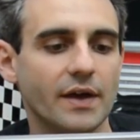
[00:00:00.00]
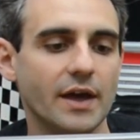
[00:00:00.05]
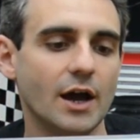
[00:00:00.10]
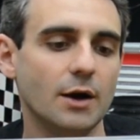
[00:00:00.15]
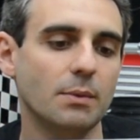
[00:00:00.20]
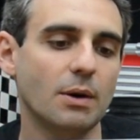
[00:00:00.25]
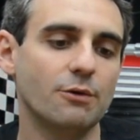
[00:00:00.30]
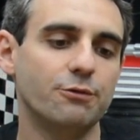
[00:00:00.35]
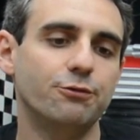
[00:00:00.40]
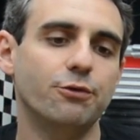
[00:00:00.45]

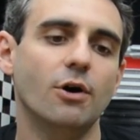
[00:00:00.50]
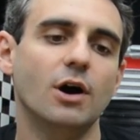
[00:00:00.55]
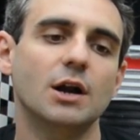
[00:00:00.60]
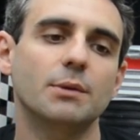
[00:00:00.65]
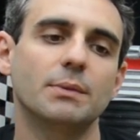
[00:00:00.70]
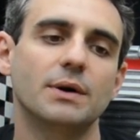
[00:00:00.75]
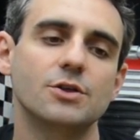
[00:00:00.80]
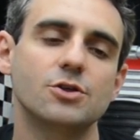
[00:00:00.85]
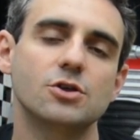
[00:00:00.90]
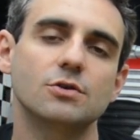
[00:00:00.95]
É uma
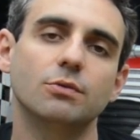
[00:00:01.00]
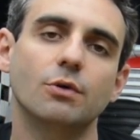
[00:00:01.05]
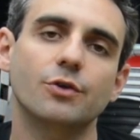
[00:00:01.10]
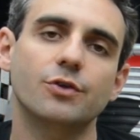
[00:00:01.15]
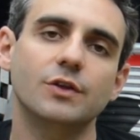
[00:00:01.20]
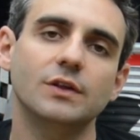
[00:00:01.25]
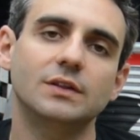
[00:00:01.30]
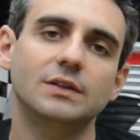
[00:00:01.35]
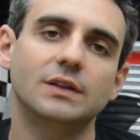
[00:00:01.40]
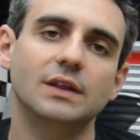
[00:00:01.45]
forma de
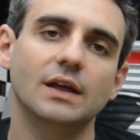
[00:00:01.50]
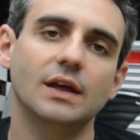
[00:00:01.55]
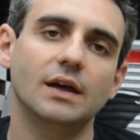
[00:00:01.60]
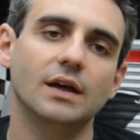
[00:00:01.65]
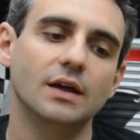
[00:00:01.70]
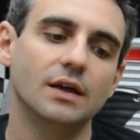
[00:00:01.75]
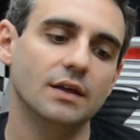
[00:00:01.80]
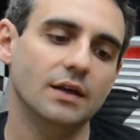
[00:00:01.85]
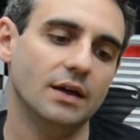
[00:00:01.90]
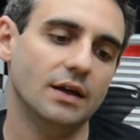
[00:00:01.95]
você
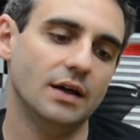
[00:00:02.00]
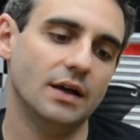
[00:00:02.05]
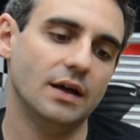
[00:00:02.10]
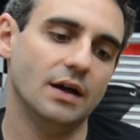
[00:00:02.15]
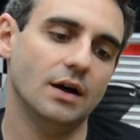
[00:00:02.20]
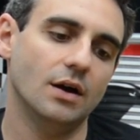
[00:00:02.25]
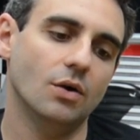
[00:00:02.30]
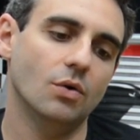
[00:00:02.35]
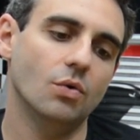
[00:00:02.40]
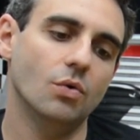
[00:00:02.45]
ter
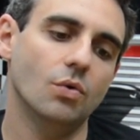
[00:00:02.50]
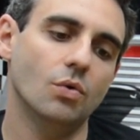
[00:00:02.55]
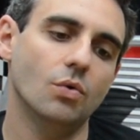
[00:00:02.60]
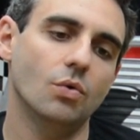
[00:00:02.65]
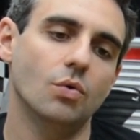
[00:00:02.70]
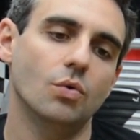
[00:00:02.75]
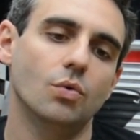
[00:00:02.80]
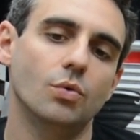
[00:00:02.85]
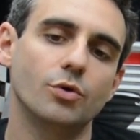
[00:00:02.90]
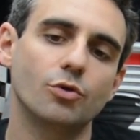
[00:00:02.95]
é,
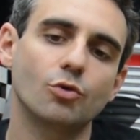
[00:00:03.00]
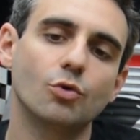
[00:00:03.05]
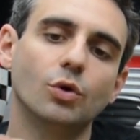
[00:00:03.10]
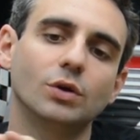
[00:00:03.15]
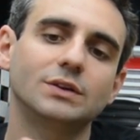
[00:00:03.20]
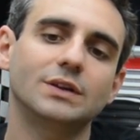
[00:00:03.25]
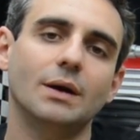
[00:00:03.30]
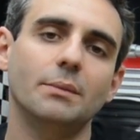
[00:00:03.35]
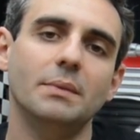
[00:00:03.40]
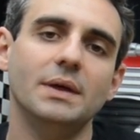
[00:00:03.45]
o, o,
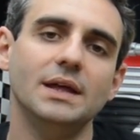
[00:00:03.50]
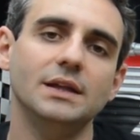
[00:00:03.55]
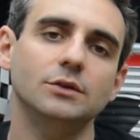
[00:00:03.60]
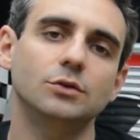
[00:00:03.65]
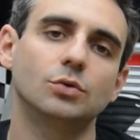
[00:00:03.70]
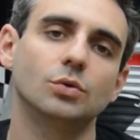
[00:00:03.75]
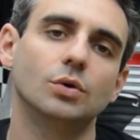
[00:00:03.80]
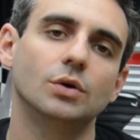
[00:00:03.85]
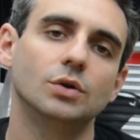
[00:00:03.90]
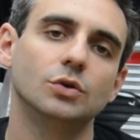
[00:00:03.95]

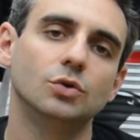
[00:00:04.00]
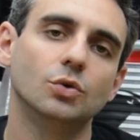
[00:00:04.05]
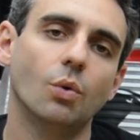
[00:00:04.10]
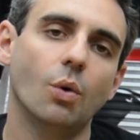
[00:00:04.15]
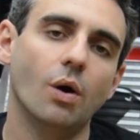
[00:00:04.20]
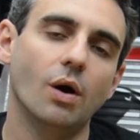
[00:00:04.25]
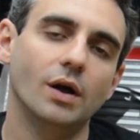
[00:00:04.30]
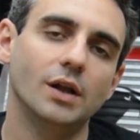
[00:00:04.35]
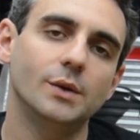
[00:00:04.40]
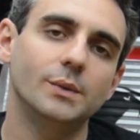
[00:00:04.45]
esgotamento
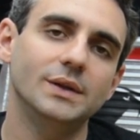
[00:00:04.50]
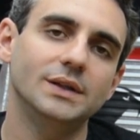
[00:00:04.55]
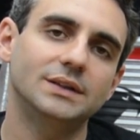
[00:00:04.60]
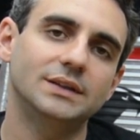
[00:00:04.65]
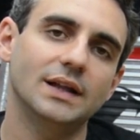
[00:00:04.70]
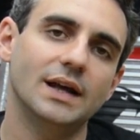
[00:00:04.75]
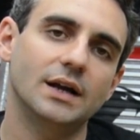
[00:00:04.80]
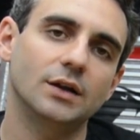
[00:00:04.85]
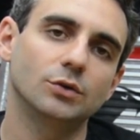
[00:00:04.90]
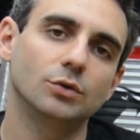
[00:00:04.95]
do óleo
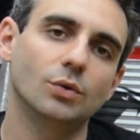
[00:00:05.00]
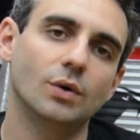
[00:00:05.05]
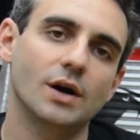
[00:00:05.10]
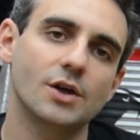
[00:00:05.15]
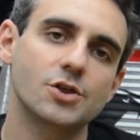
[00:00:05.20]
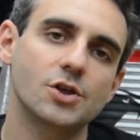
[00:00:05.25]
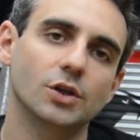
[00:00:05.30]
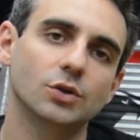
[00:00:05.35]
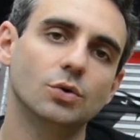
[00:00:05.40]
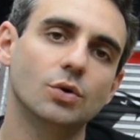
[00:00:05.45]
interno do
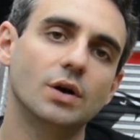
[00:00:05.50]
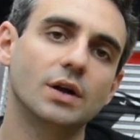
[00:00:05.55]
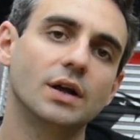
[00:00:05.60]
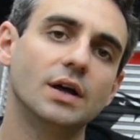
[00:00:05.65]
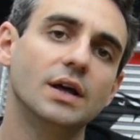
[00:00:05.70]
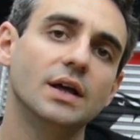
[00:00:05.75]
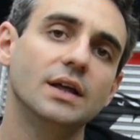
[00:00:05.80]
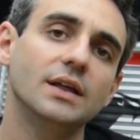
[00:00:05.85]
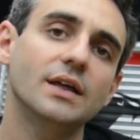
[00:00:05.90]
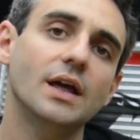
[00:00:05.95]
radiador,
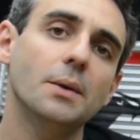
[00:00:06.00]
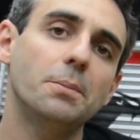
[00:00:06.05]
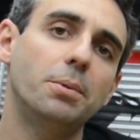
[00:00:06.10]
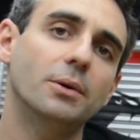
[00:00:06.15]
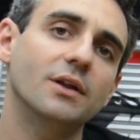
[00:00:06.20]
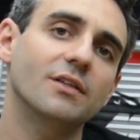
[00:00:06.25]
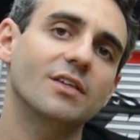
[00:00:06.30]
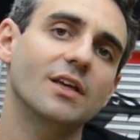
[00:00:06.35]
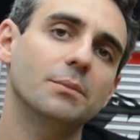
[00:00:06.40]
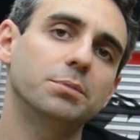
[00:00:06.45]
e aí,
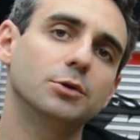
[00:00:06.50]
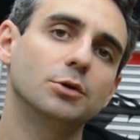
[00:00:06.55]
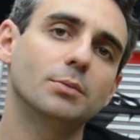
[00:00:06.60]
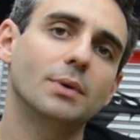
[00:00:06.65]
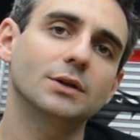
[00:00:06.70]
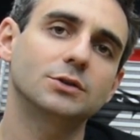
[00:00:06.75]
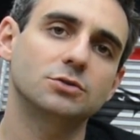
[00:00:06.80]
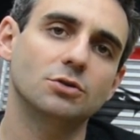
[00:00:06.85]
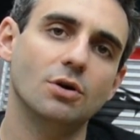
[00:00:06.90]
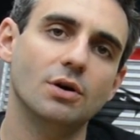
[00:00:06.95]
por exemplo,
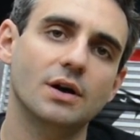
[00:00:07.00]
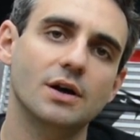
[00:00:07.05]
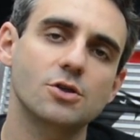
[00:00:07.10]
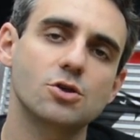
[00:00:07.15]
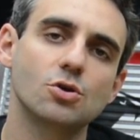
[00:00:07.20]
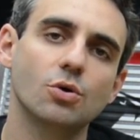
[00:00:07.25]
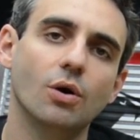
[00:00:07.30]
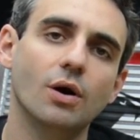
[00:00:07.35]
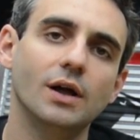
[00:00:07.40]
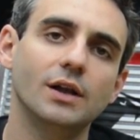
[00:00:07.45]
numa troca
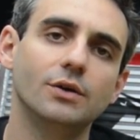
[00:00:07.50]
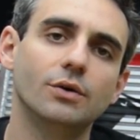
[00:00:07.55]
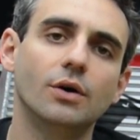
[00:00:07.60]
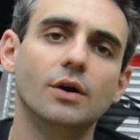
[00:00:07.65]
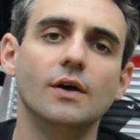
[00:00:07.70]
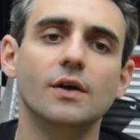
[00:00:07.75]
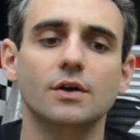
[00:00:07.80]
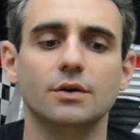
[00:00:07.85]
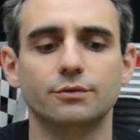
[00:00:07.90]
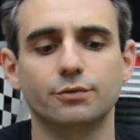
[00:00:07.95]
de óleo,
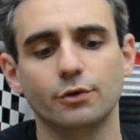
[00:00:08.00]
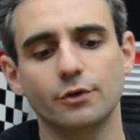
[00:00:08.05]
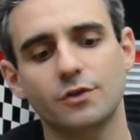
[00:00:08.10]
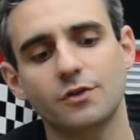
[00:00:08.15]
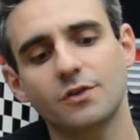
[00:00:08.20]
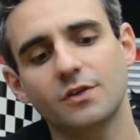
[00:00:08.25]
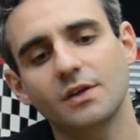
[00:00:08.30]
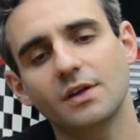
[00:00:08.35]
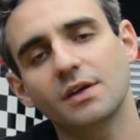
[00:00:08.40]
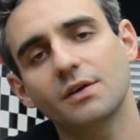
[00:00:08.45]

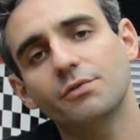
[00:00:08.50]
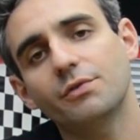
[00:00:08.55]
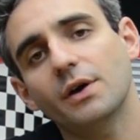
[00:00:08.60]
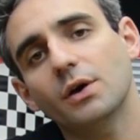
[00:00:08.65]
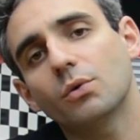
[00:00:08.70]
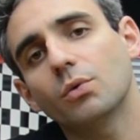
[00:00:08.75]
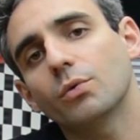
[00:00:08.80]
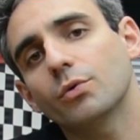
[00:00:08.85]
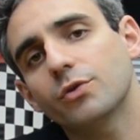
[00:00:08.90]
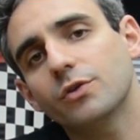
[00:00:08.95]
você
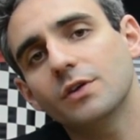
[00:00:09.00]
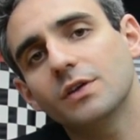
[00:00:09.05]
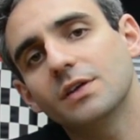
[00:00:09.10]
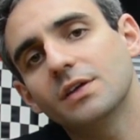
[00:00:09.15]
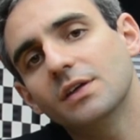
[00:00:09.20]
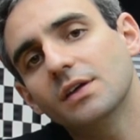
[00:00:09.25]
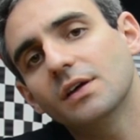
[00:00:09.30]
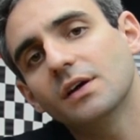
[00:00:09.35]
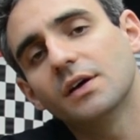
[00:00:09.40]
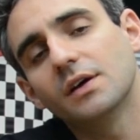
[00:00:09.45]
vai
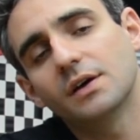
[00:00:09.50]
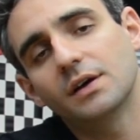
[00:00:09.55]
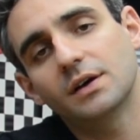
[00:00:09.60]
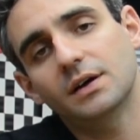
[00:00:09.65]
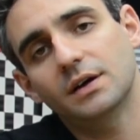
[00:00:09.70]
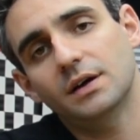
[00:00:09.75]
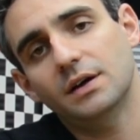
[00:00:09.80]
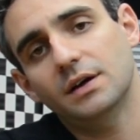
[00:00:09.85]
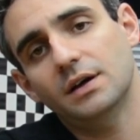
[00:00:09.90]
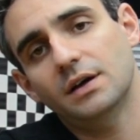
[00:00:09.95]
conseguir
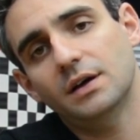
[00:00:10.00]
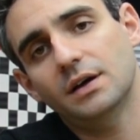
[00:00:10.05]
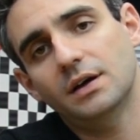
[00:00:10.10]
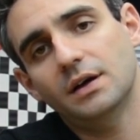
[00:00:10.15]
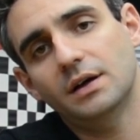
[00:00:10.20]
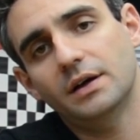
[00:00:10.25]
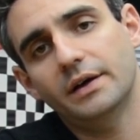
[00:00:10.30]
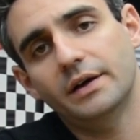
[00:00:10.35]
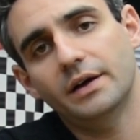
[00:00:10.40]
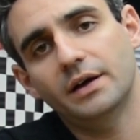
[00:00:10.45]

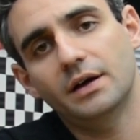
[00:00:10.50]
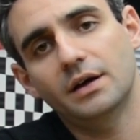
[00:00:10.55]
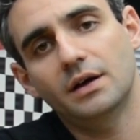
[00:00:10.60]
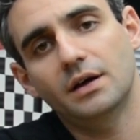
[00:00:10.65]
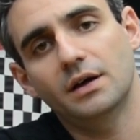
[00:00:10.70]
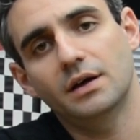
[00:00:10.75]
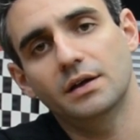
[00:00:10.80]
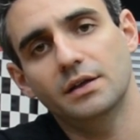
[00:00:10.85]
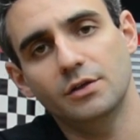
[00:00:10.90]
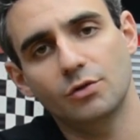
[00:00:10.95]

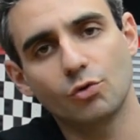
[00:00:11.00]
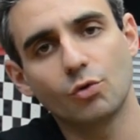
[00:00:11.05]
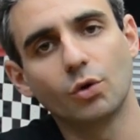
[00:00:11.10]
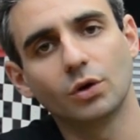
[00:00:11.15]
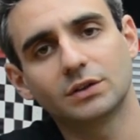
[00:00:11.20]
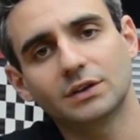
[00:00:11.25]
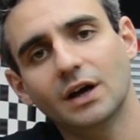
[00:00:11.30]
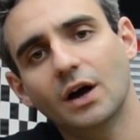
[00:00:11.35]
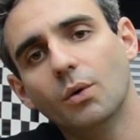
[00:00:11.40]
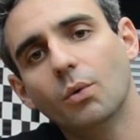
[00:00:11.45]
é,
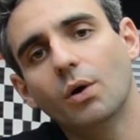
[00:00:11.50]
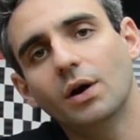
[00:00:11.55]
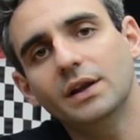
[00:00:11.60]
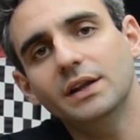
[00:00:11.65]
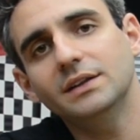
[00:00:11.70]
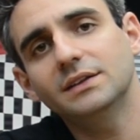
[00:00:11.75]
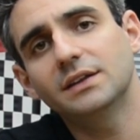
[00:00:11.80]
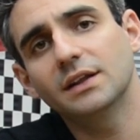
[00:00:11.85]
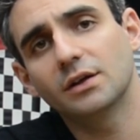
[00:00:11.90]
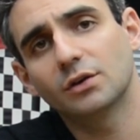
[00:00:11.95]
esgotar o
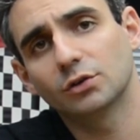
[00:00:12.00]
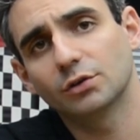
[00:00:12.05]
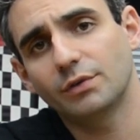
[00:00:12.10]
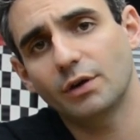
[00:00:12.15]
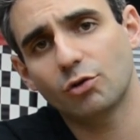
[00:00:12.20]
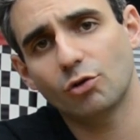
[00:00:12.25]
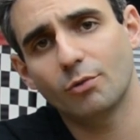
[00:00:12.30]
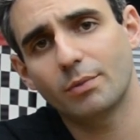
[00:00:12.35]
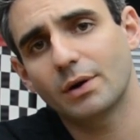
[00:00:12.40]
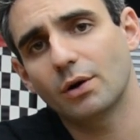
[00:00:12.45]
óleo inteiro, não
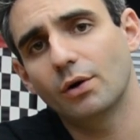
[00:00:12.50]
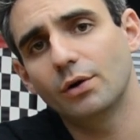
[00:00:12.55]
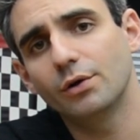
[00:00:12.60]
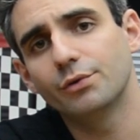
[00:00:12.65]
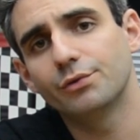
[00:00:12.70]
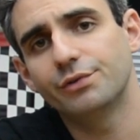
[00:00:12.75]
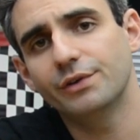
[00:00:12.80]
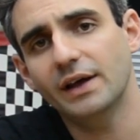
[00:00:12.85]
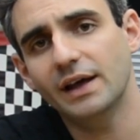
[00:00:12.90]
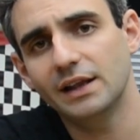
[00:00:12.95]
vai sobrar
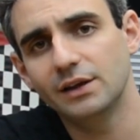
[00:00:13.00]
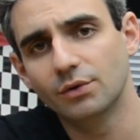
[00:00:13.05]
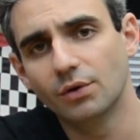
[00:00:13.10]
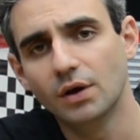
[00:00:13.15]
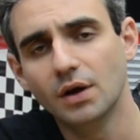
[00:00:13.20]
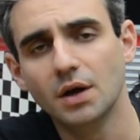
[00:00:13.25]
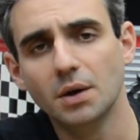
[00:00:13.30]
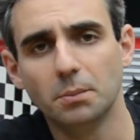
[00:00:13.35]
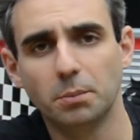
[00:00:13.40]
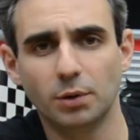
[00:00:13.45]
óleo
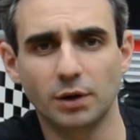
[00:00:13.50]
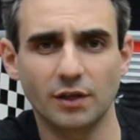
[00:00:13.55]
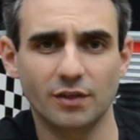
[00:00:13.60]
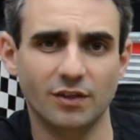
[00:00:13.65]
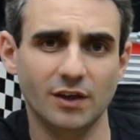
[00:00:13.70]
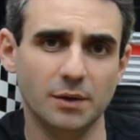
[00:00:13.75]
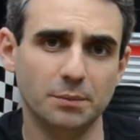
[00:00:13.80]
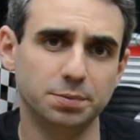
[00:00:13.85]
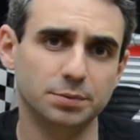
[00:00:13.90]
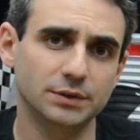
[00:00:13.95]
velho, por
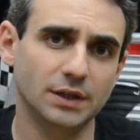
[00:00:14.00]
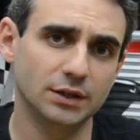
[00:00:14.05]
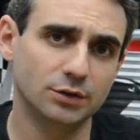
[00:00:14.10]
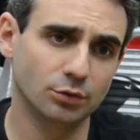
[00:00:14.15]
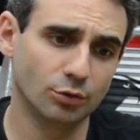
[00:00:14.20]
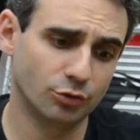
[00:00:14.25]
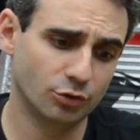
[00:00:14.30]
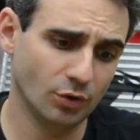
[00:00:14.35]
exemplo, dentro do